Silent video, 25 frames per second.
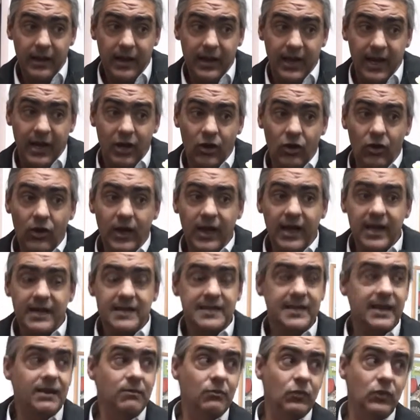que no la
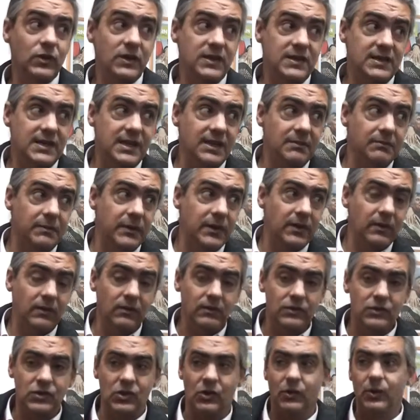hace el municipio
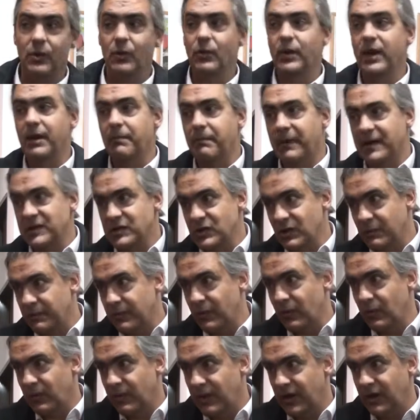sobre un espacio
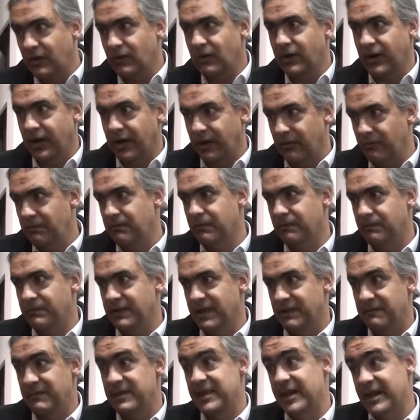público que
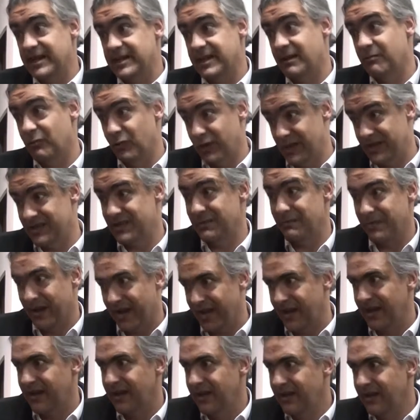tendría que ser
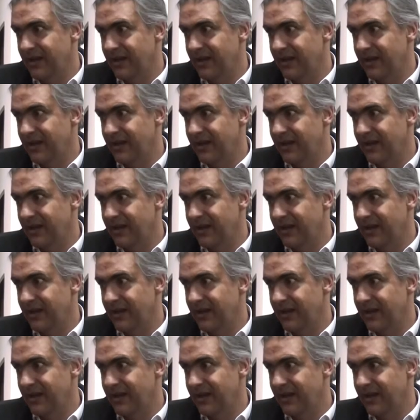municipal.